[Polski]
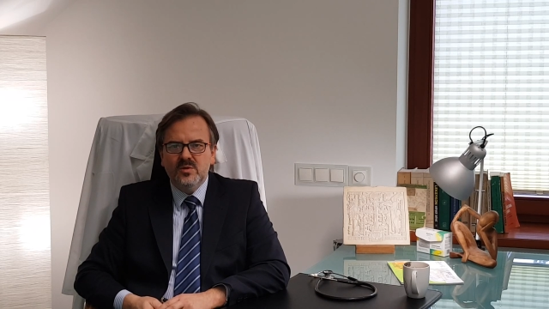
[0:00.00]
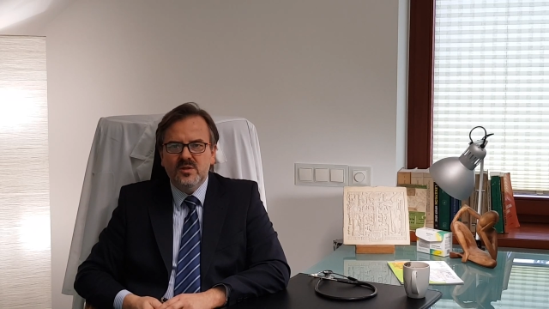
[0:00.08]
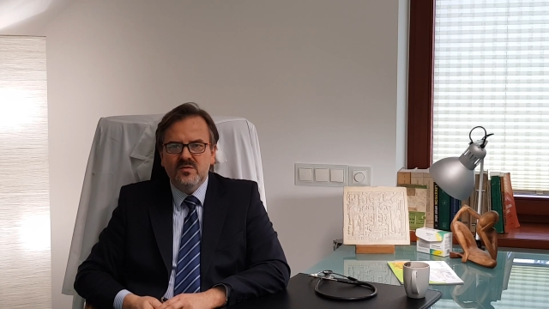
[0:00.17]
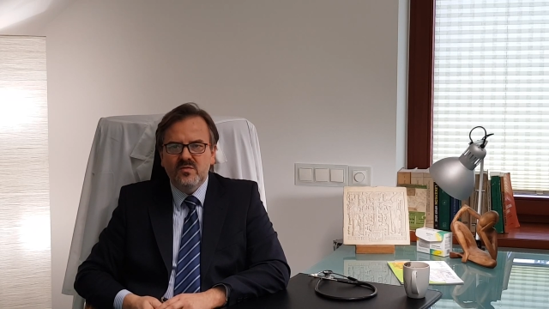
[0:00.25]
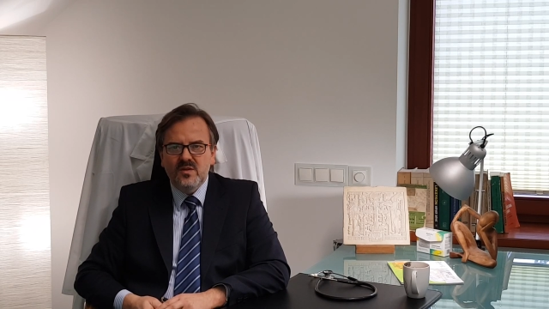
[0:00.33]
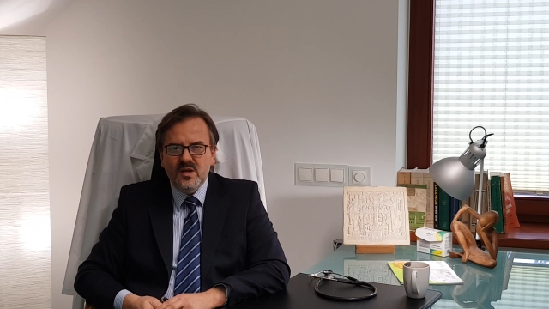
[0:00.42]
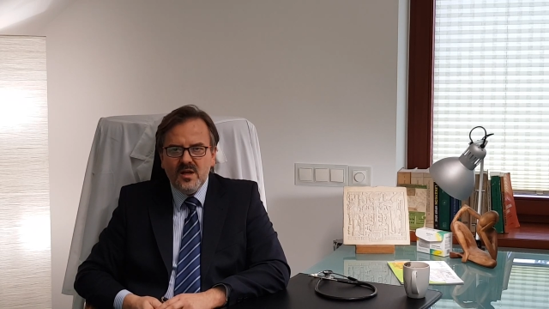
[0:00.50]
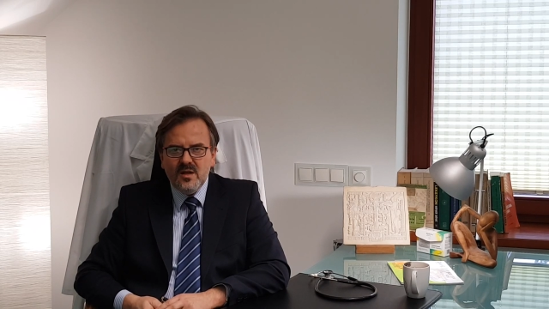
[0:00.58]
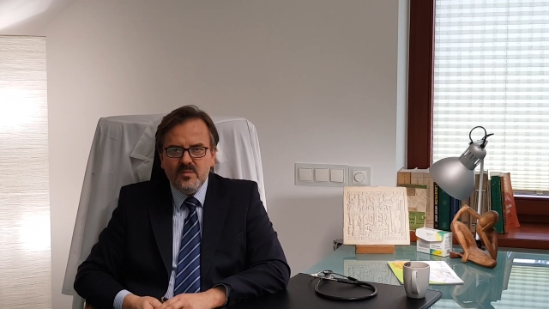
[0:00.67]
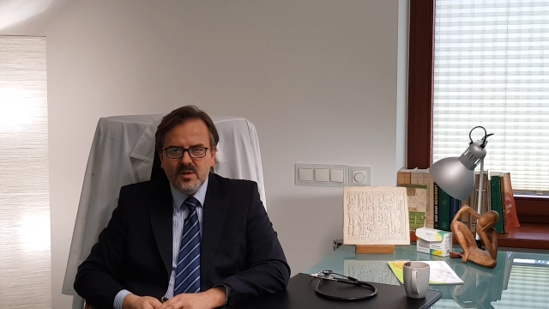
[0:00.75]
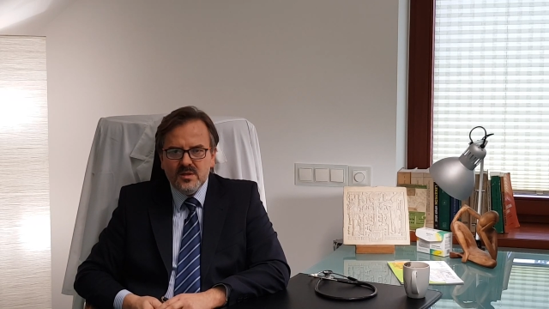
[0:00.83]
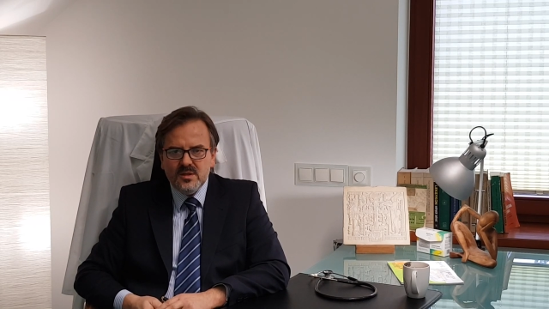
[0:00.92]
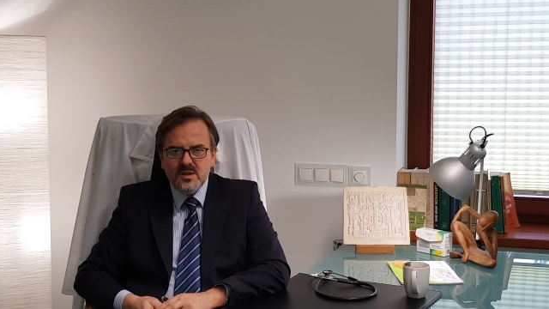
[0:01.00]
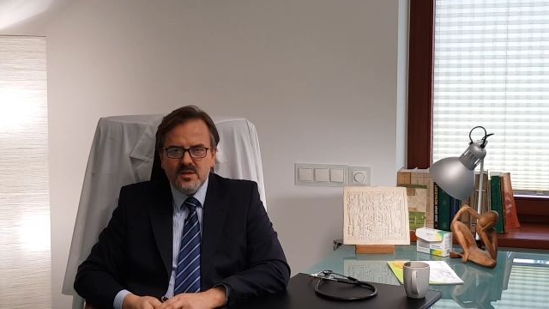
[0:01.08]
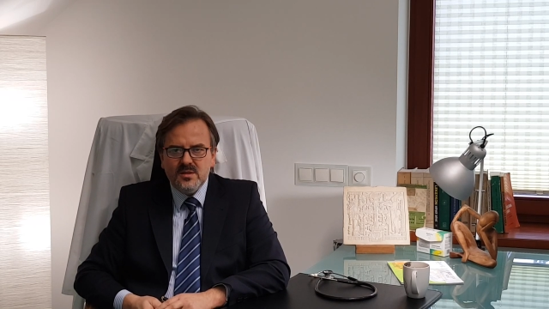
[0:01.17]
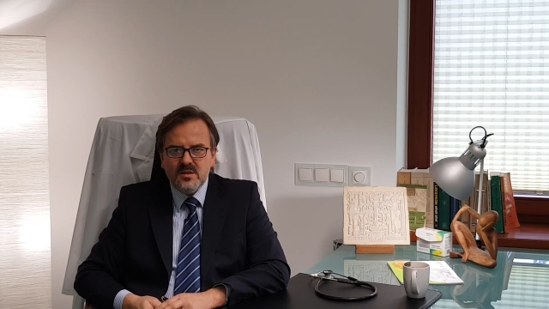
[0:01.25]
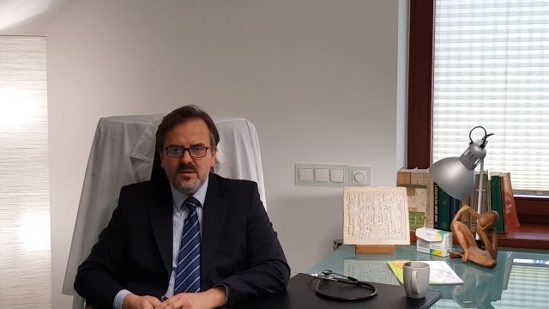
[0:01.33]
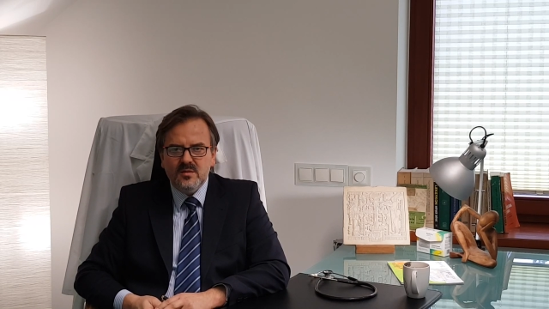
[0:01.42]
przez wiele
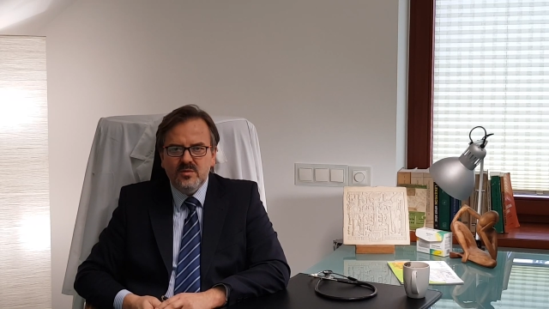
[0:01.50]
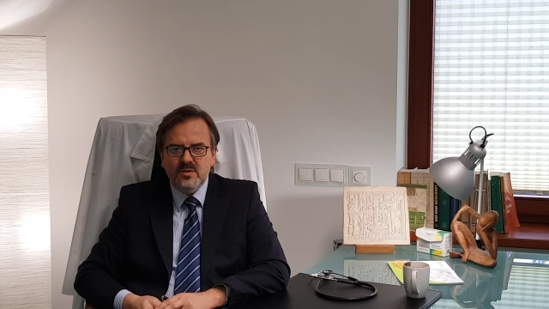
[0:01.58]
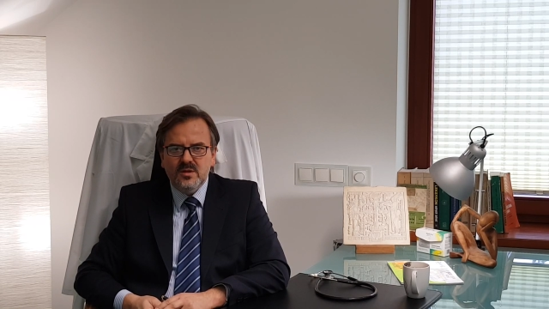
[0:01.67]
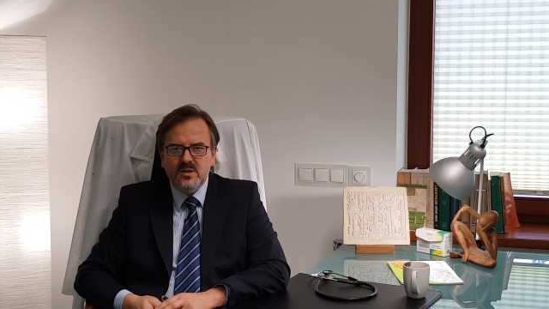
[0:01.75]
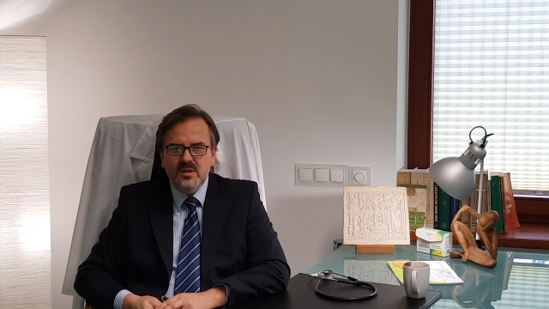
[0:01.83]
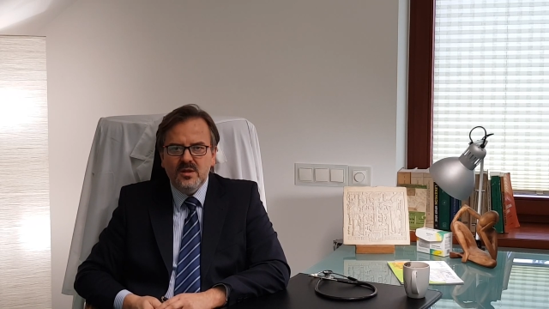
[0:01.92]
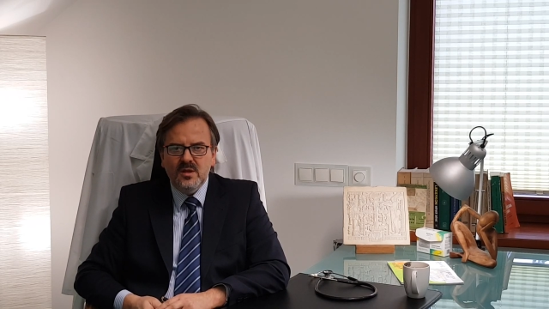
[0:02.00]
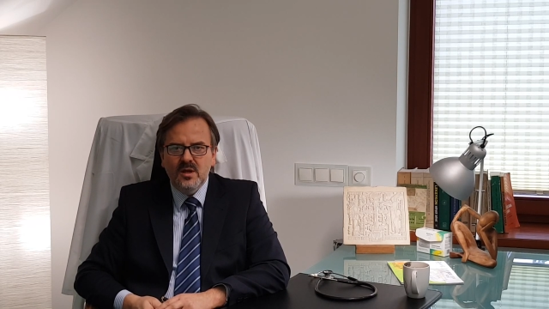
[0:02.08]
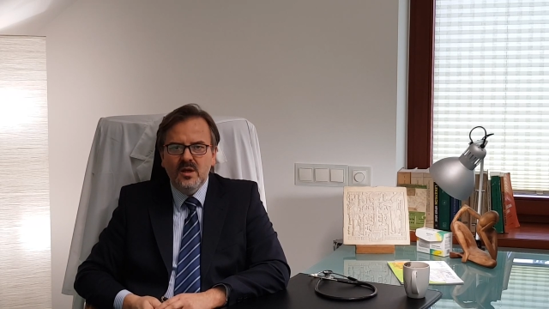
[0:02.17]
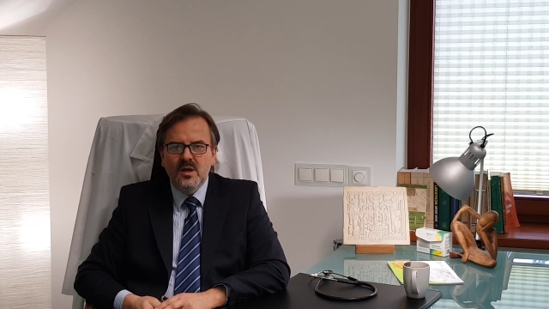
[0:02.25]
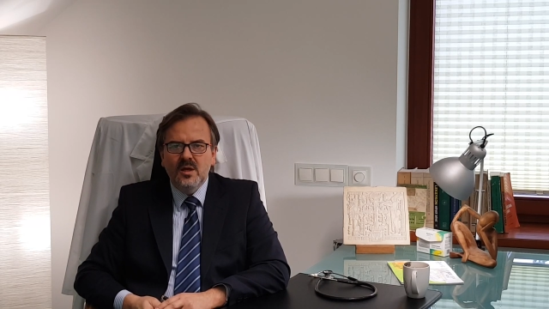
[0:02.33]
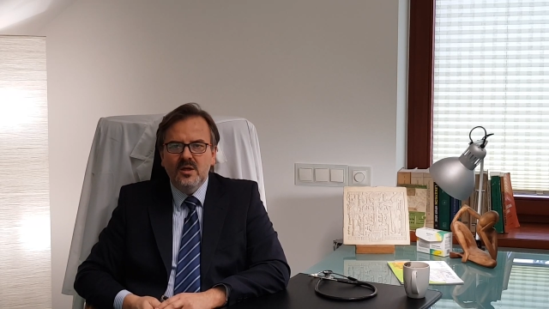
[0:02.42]
miesięcy antybiotyki,